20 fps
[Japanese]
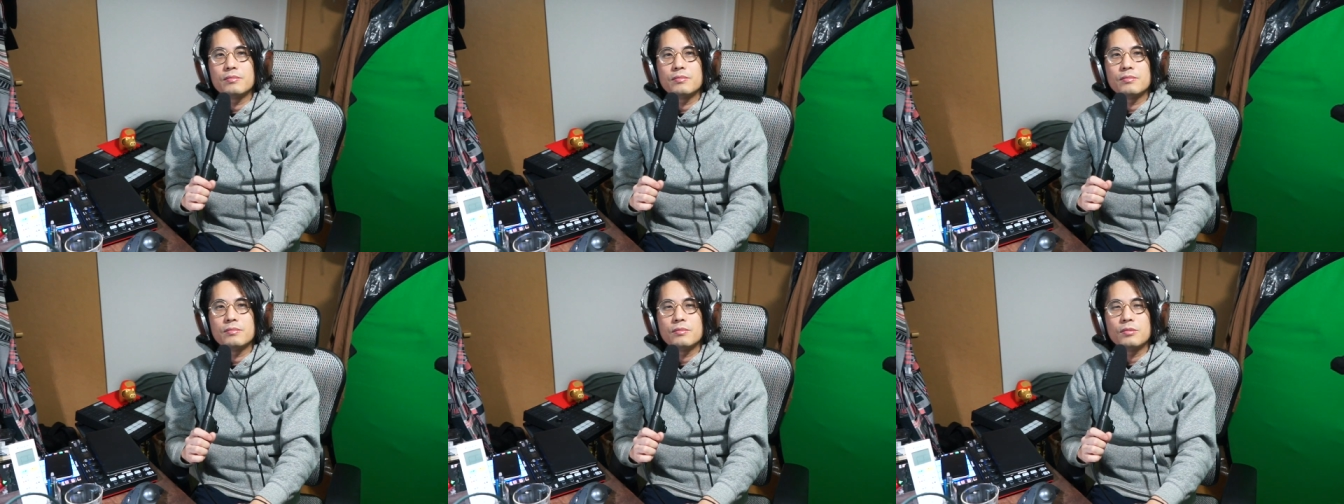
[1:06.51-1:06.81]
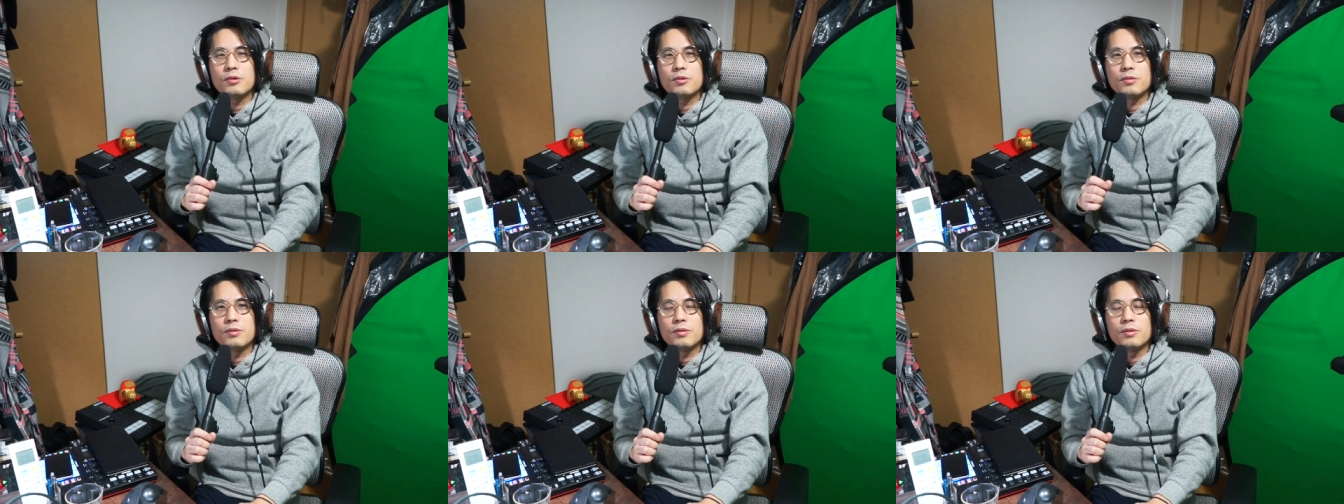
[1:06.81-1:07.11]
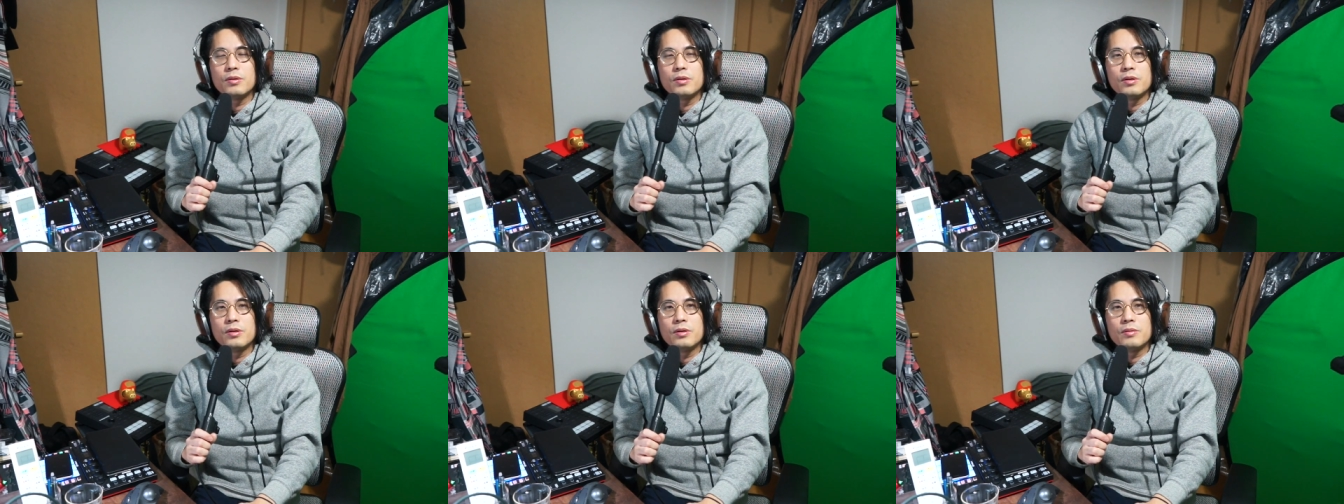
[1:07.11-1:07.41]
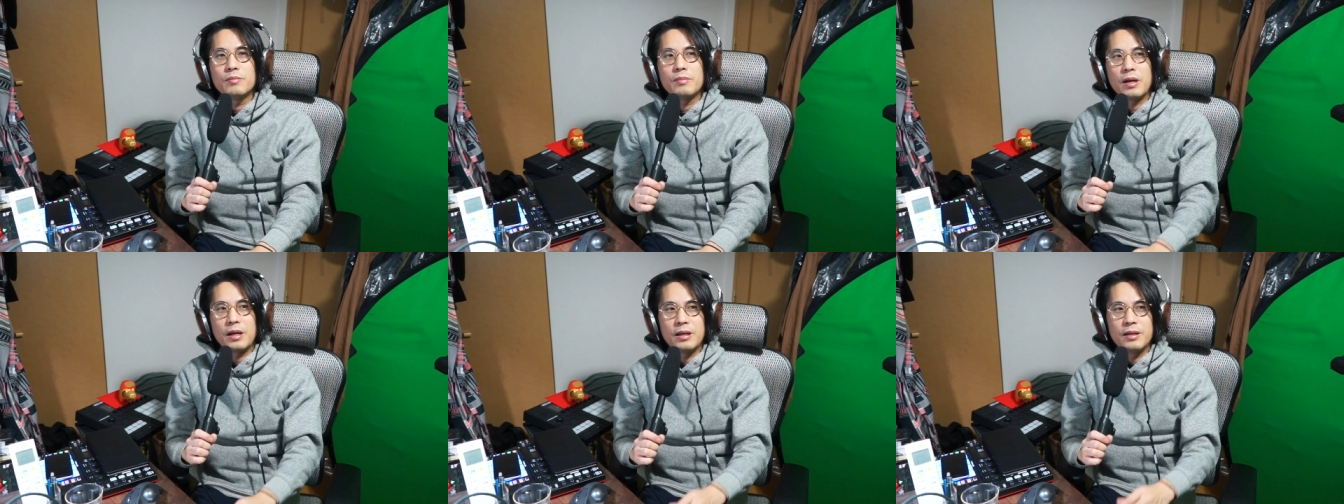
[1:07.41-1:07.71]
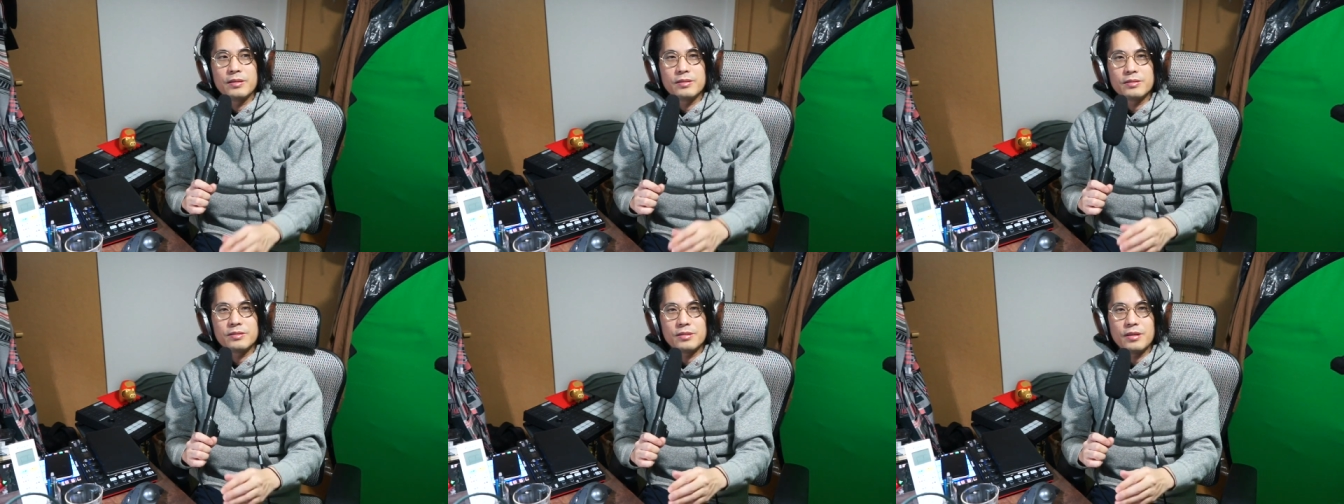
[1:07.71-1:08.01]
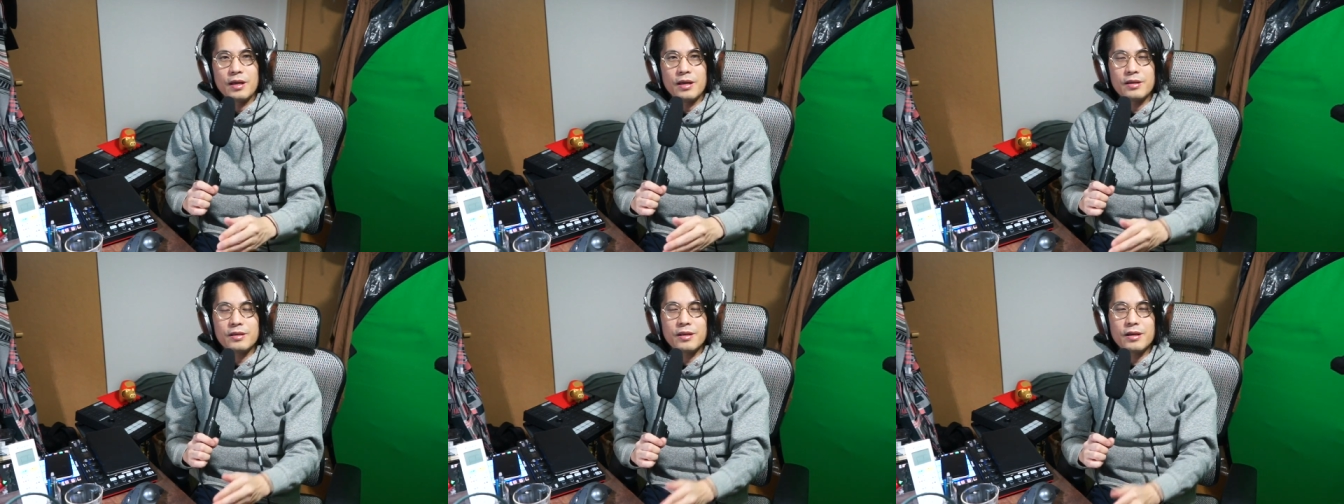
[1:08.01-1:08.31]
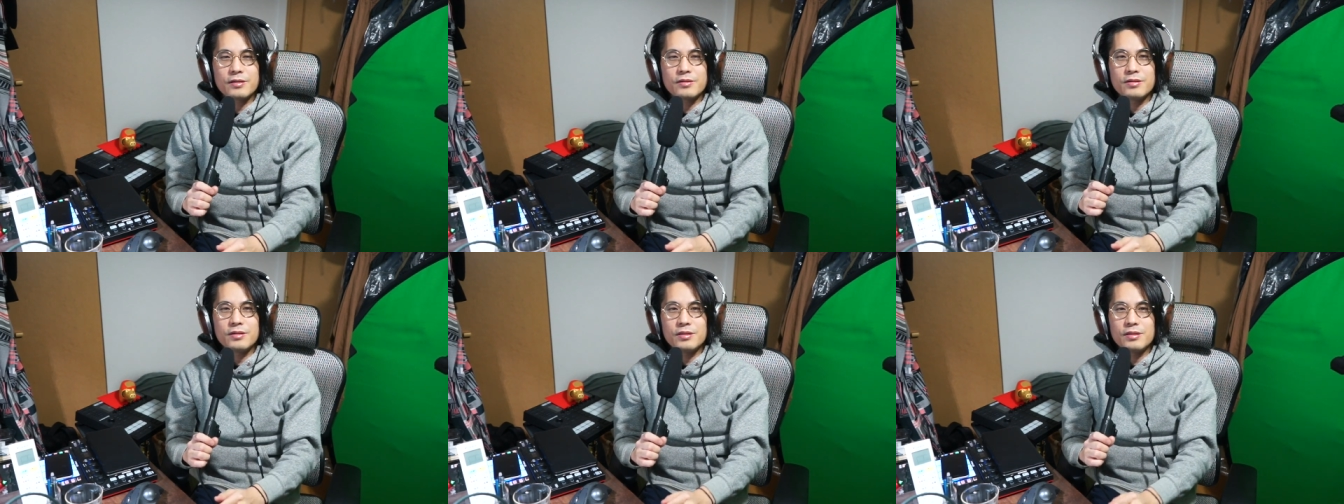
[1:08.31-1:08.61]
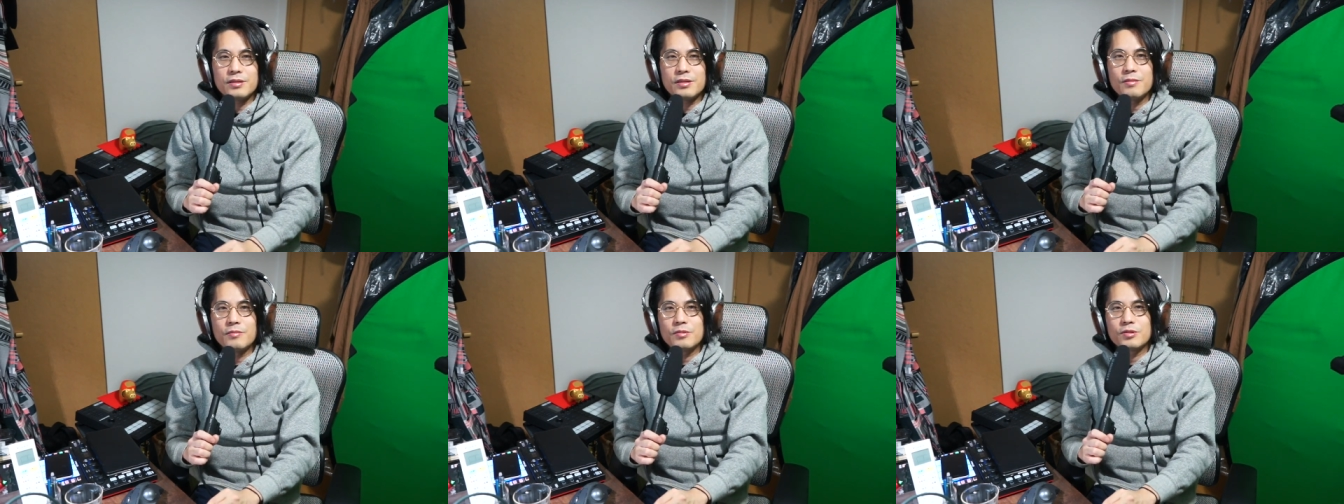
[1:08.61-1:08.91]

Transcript: もう、まあ、大学行っても